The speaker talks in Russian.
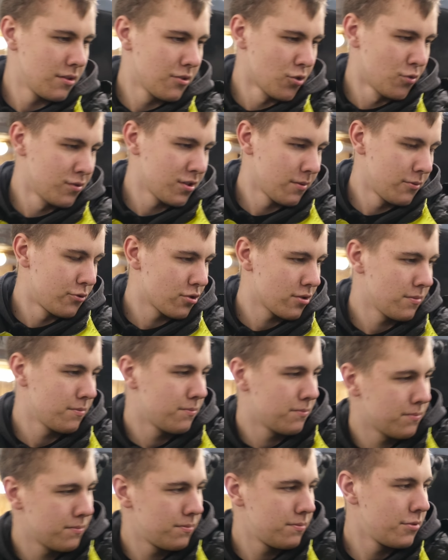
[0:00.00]
ровно, там немножко
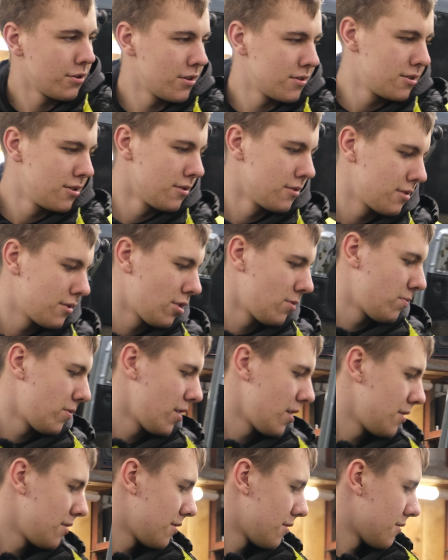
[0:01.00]
переделать
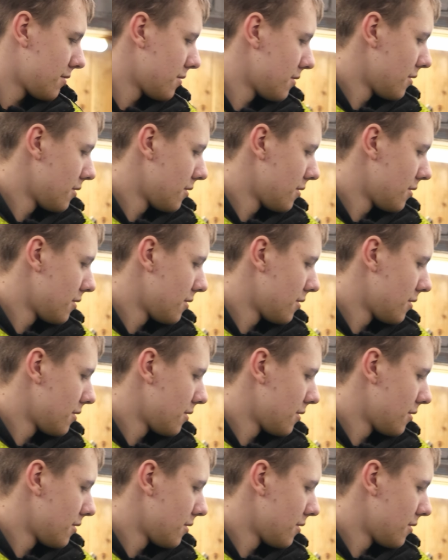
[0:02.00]
крепление.